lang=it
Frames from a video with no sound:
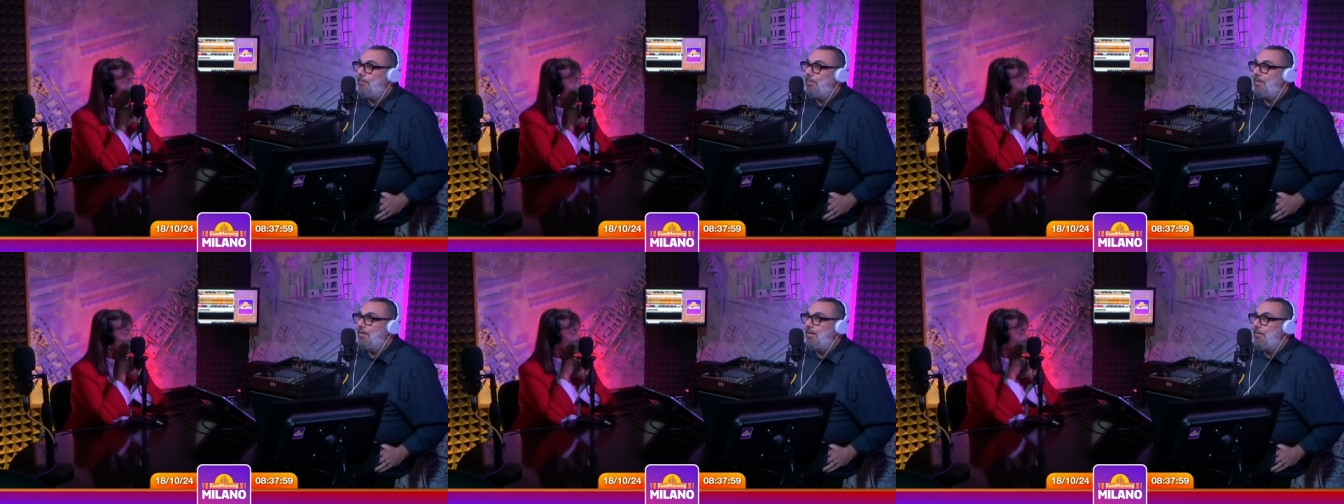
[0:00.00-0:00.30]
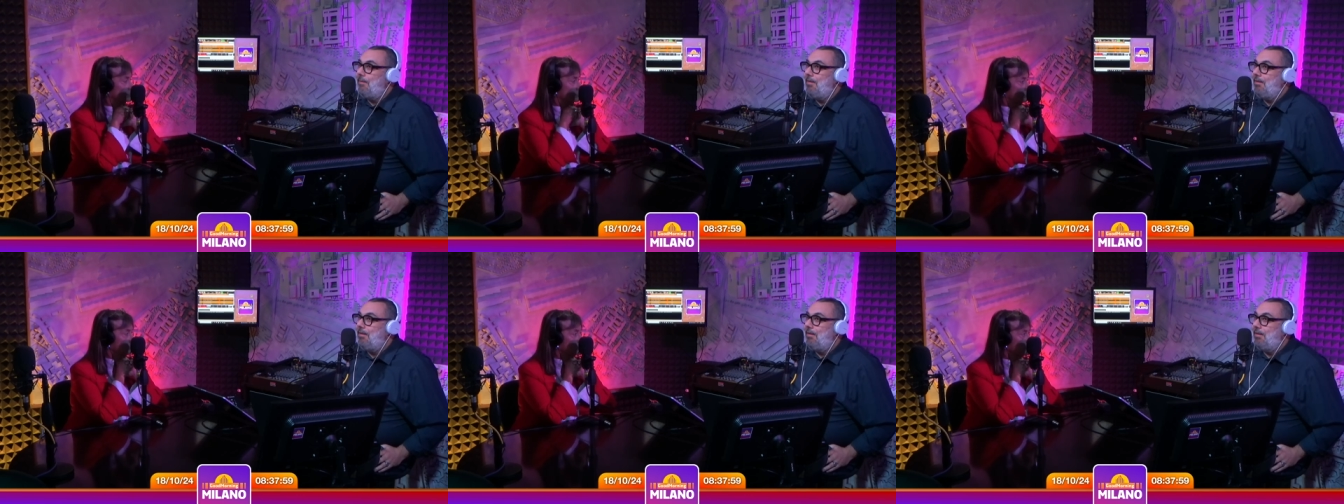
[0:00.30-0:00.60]

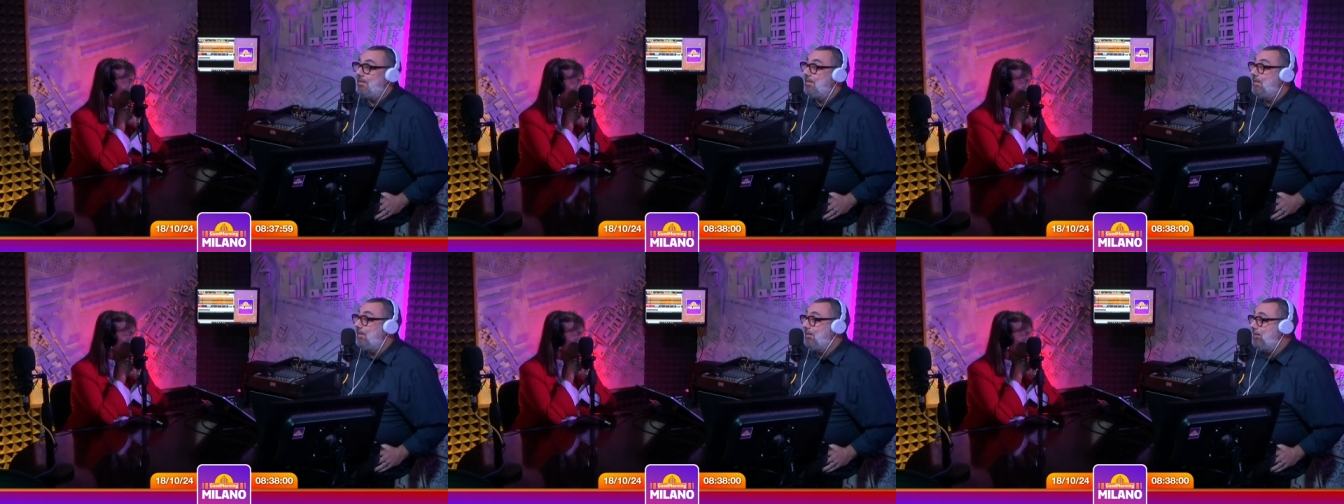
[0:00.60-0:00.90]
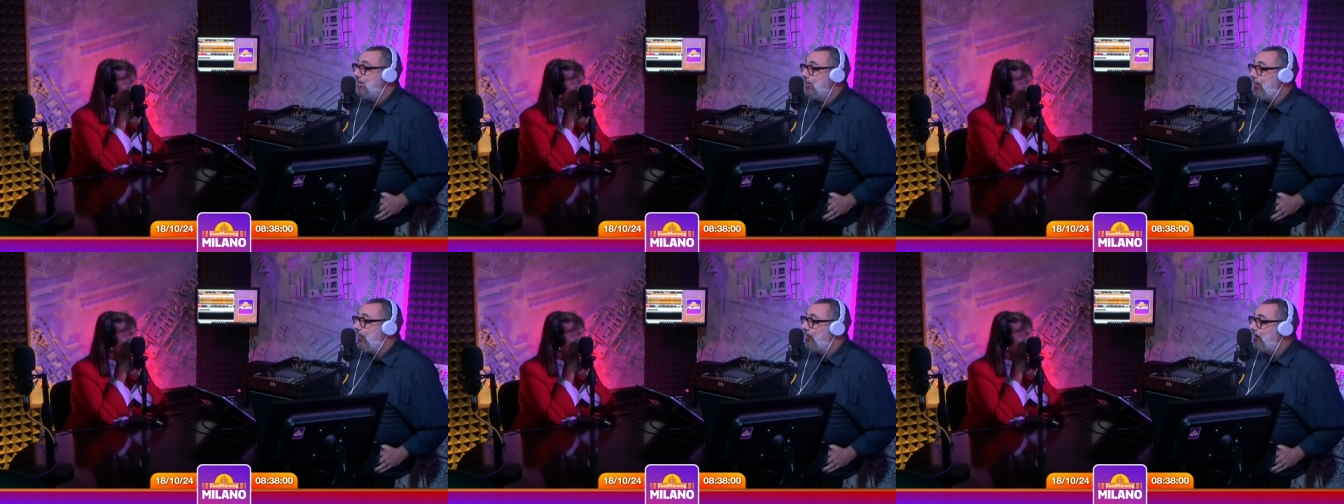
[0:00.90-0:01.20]
prettamente
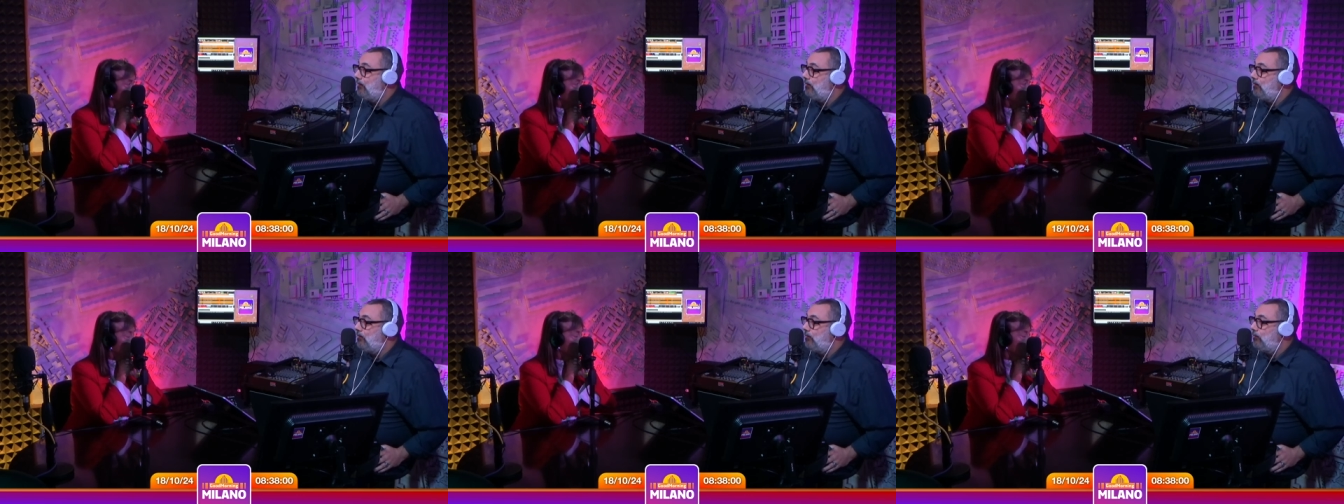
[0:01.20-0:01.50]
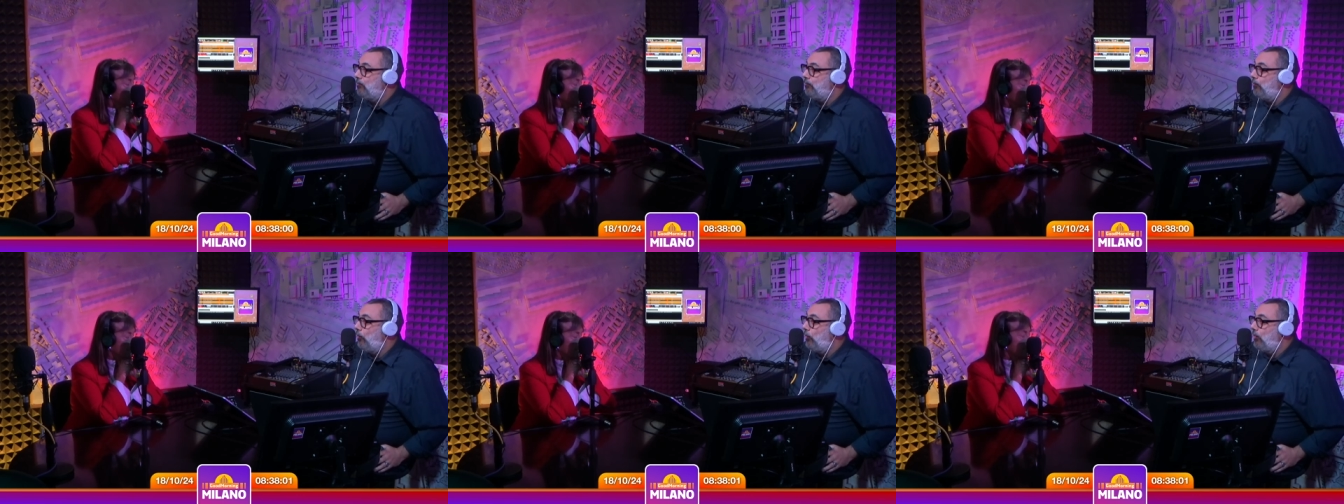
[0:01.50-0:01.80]
residenziale, cioè
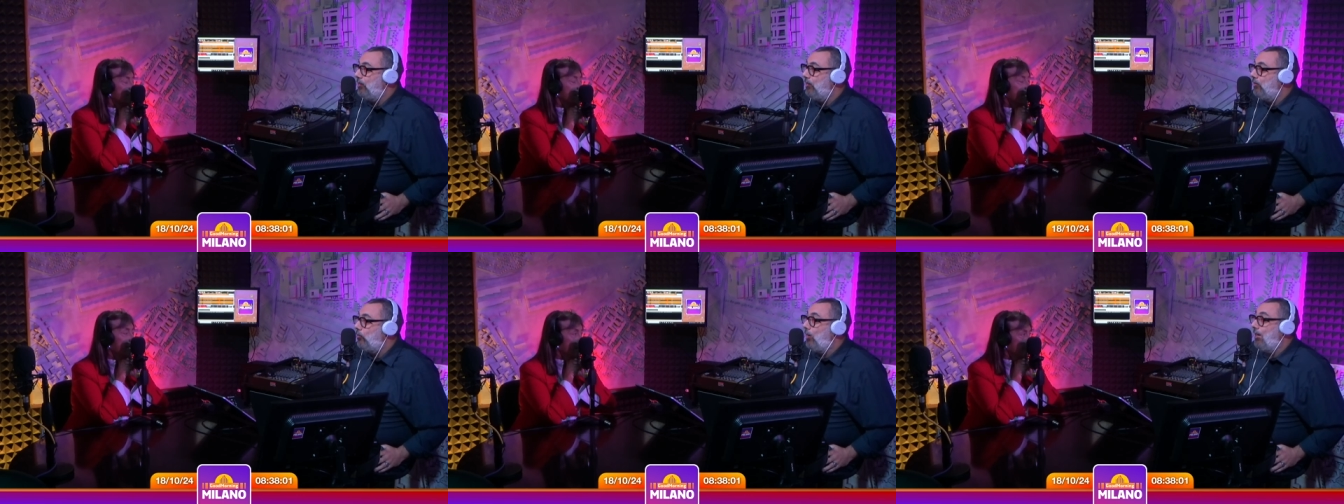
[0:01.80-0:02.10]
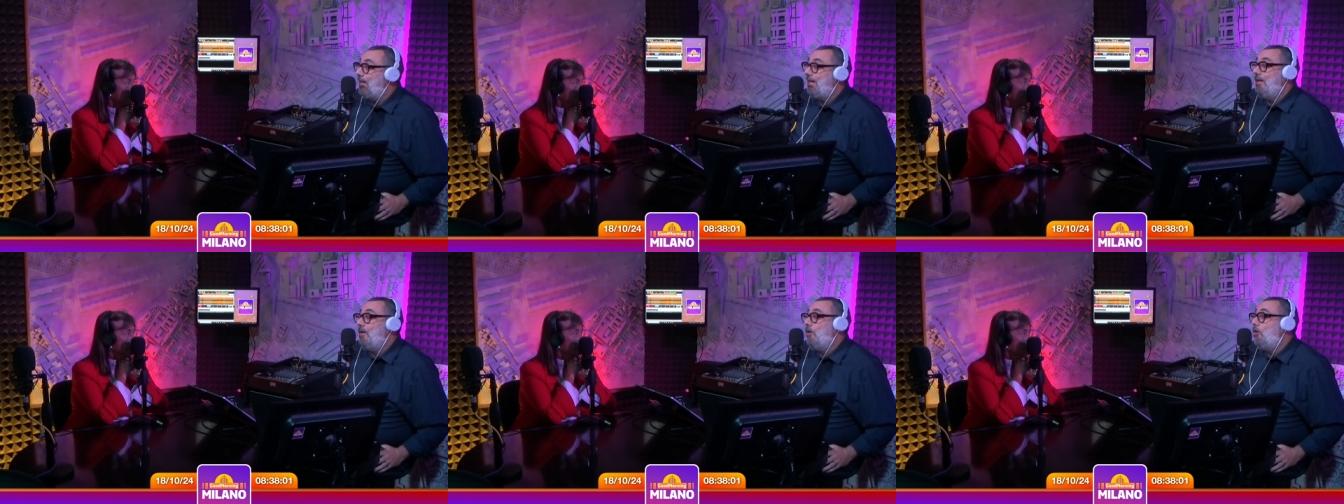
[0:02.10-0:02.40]
un pochi, sì.
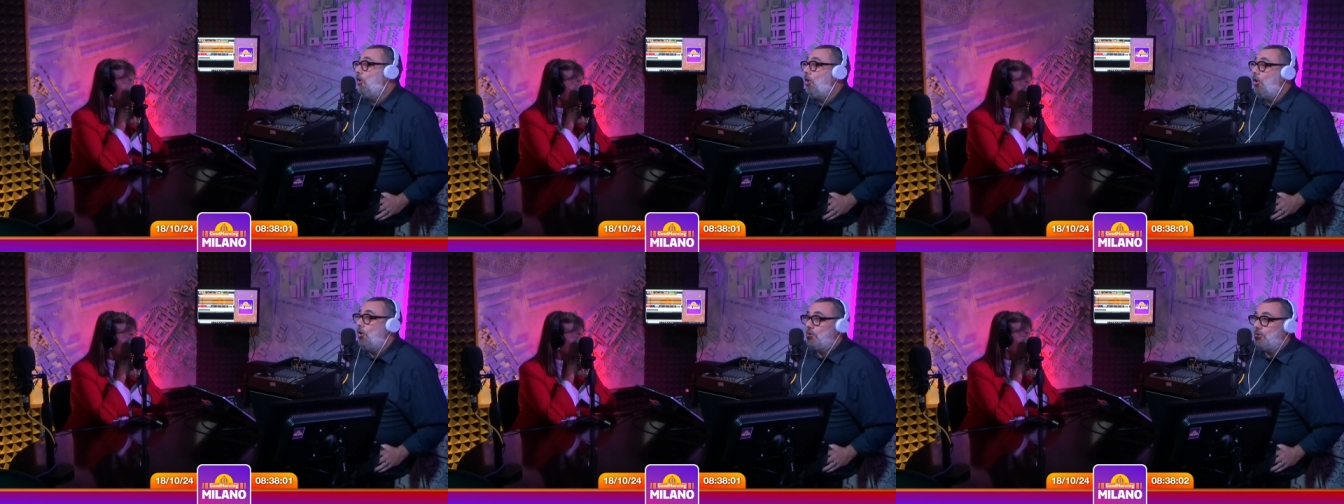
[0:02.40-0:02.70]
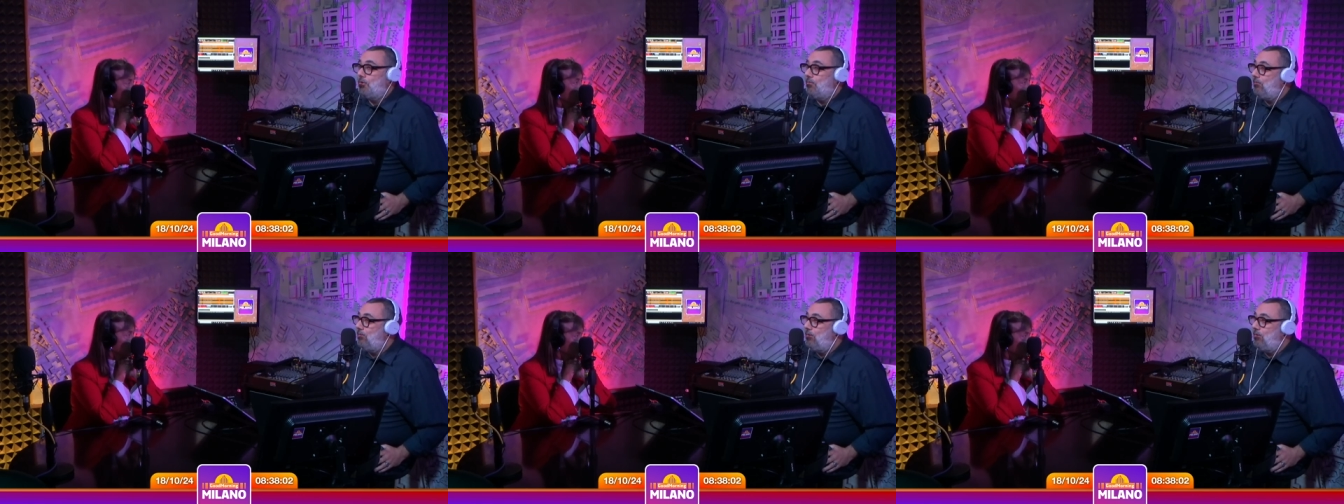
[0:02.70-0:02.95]
qualche negozio mm.